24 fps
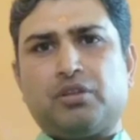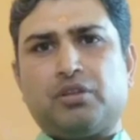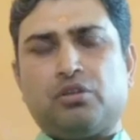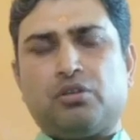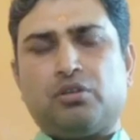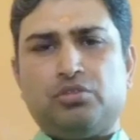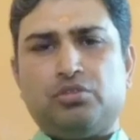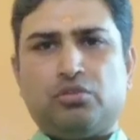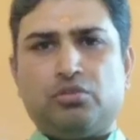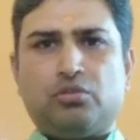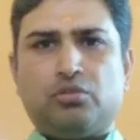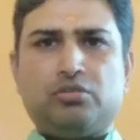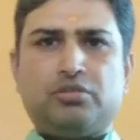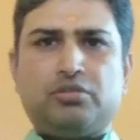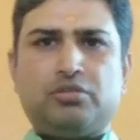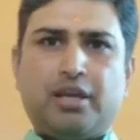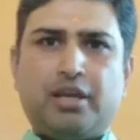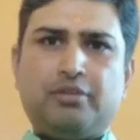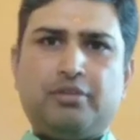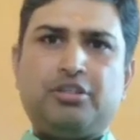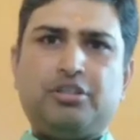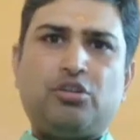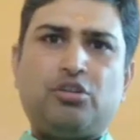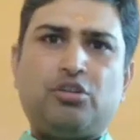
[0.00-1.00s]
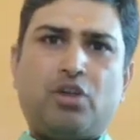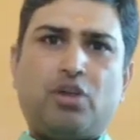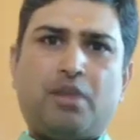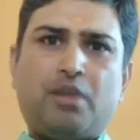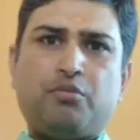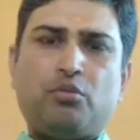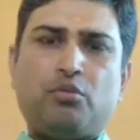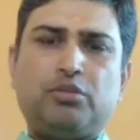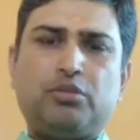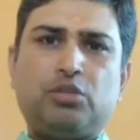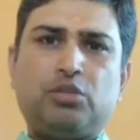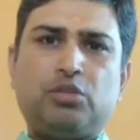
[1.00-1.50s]
और एक चीज़ और
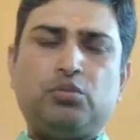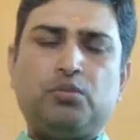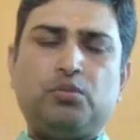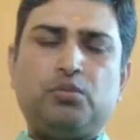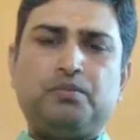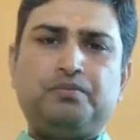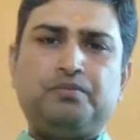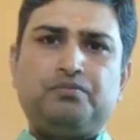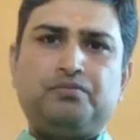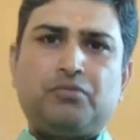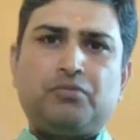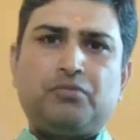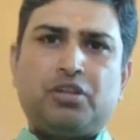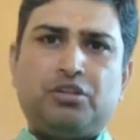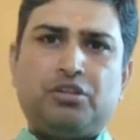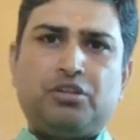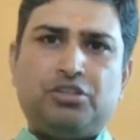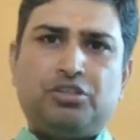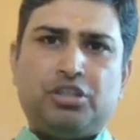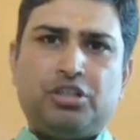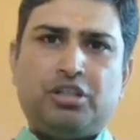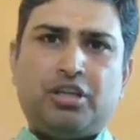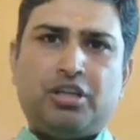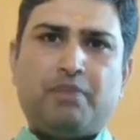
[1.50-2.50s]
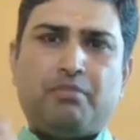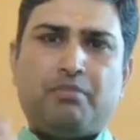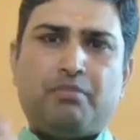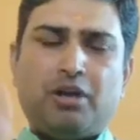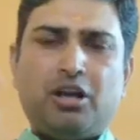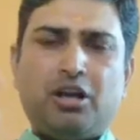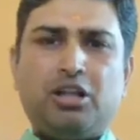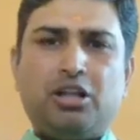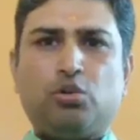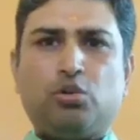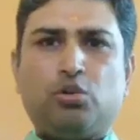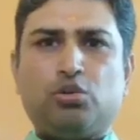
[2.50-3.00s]
आपको बता दूँ जिनके
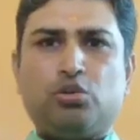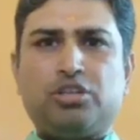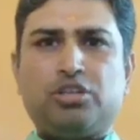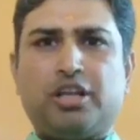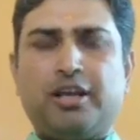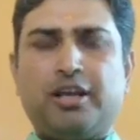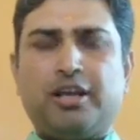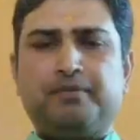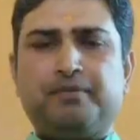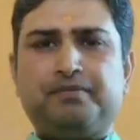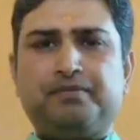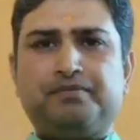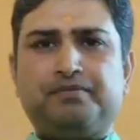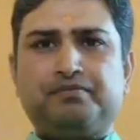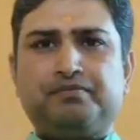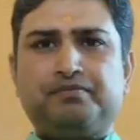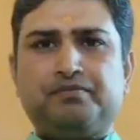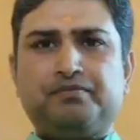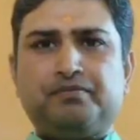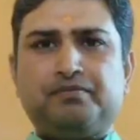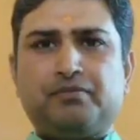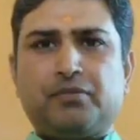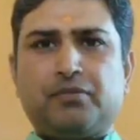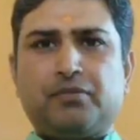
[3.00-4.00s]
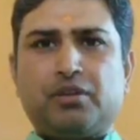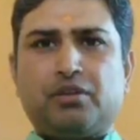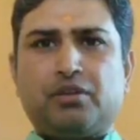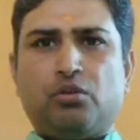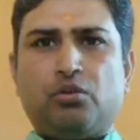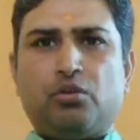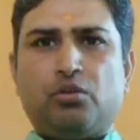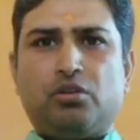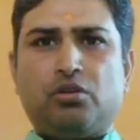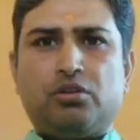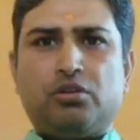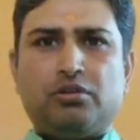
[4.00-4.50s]
मंगल दोष है
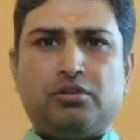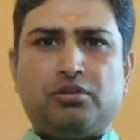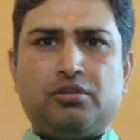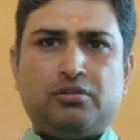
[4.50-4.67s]
और